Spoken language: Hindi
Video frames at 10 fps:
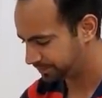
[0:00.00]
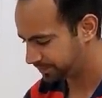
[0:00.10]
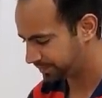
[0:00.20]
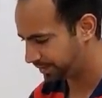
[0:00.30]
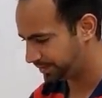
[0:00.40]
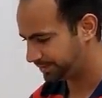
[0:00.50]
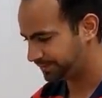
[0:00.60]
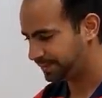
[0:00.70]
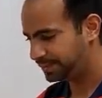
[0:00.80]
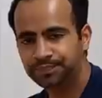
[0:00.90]
स्टे
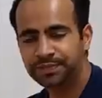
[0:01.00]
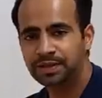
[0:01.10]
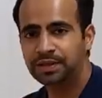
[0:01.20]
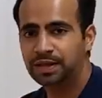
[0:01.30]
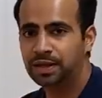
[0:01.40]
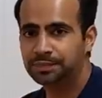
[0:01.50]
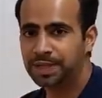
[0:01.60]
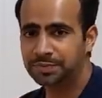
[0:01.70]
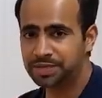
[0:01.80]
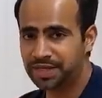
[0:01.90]
आप
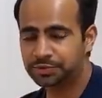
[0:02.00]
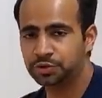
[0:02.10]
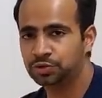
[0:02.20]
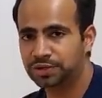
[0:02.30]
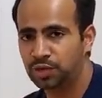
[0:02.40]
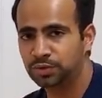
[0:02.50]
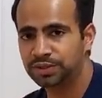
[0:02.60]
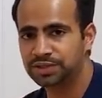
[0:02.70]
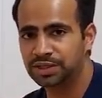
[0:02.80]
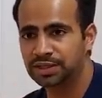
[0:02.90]
आप चाहे तो डाउन की
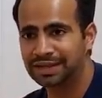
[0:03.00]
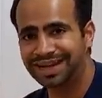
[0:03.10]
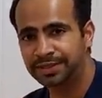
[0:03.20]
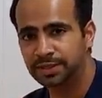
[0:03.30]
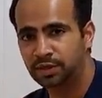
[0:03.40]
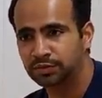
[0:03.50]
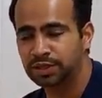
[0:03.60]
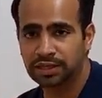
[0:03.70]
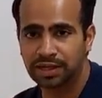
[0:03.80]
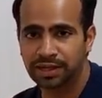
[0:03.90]
जगह लाई डाउन
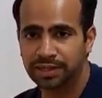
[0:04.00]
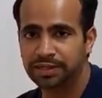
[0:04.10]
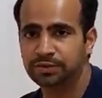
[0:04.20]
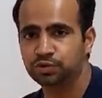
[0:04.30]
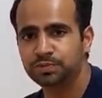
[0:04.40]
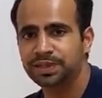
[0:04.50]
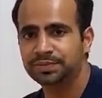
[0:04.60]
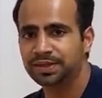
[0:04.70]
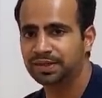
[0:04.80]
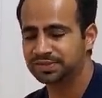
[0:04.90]
या लाई कुछ भी आप
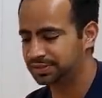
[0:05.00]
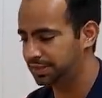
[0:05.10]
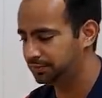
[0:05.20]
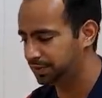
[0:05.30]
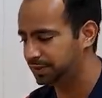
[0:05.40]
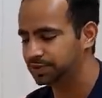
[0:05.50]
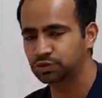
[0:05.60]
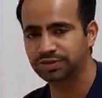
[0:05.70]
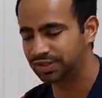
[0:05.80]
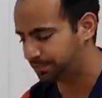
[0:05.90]
सिखा सकते हैं वर्ड की
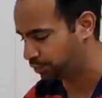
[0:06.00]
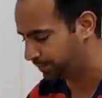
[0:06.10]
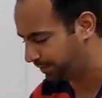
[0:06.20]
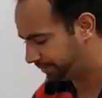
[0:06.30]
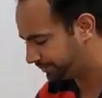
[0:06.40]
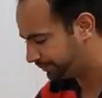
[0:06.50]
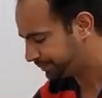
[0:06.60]
चॉइस आपके ऊपर है